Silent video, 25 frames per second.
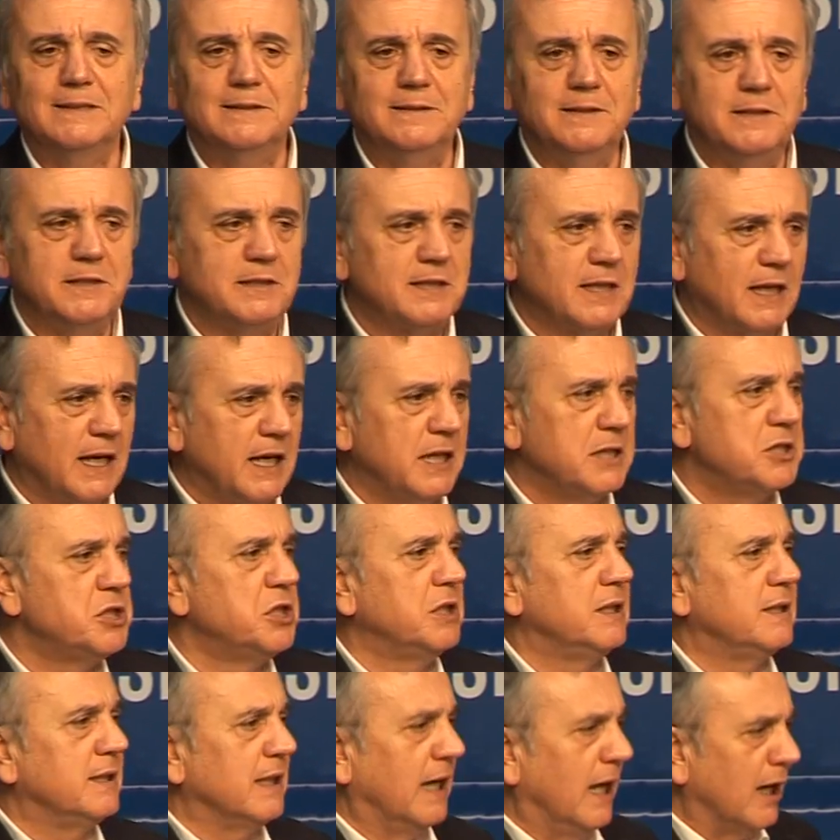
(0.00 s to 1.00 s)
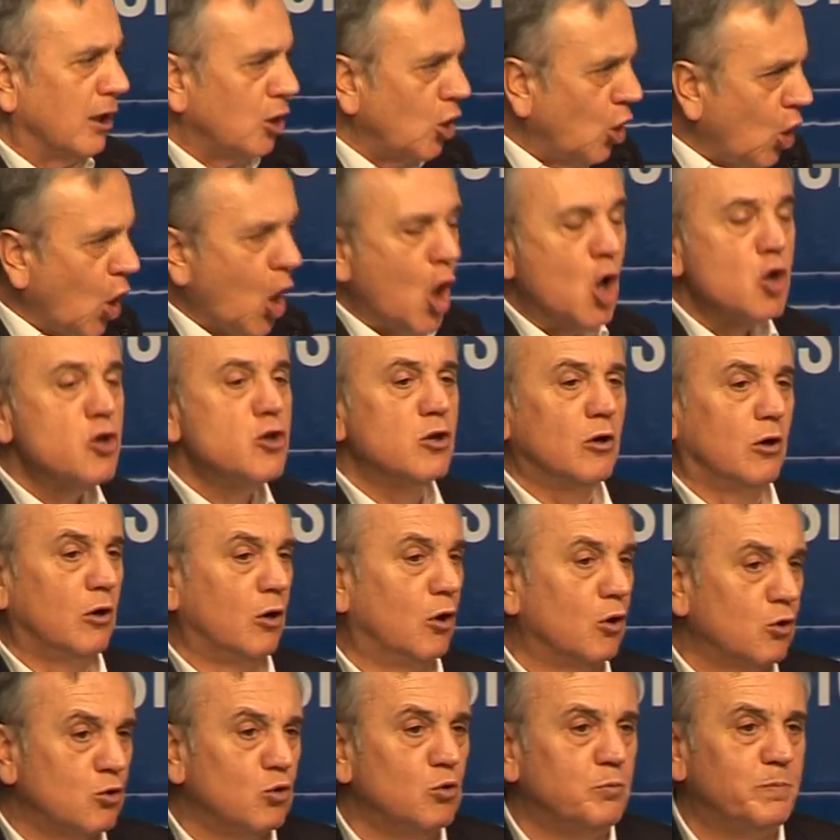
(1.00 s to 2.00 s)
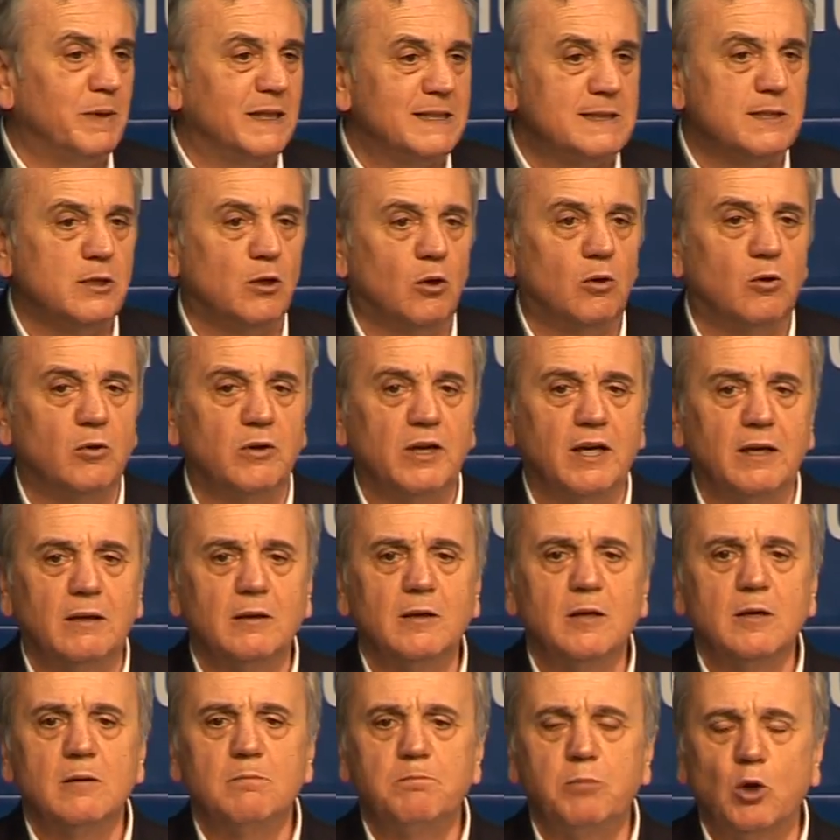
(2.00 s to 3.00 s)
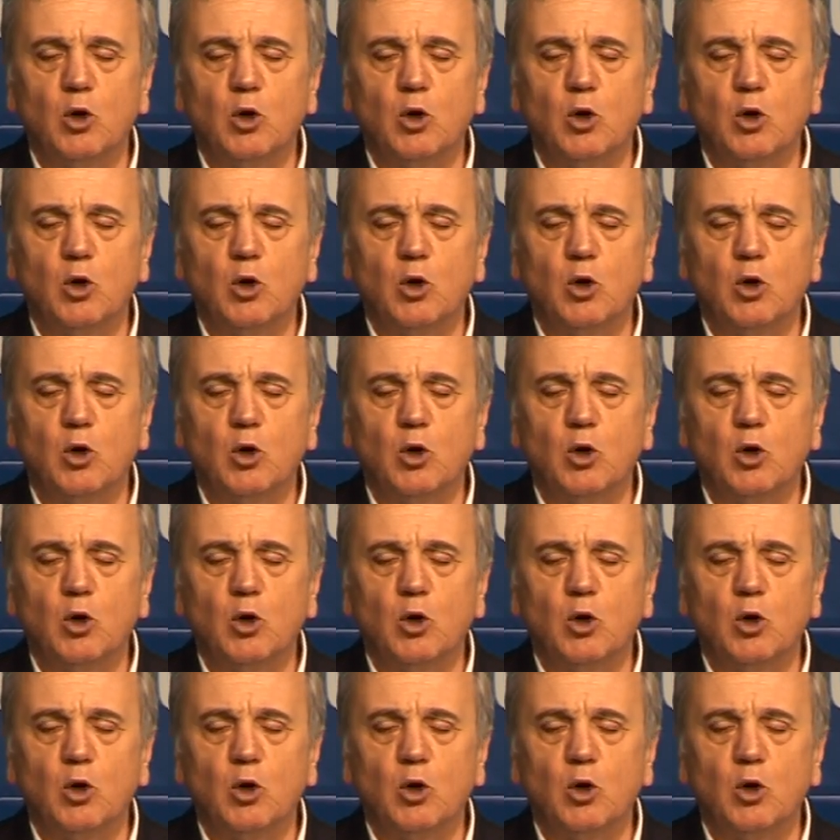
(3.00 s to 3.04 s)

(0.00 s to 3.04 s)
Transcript: di crescita con occupazione,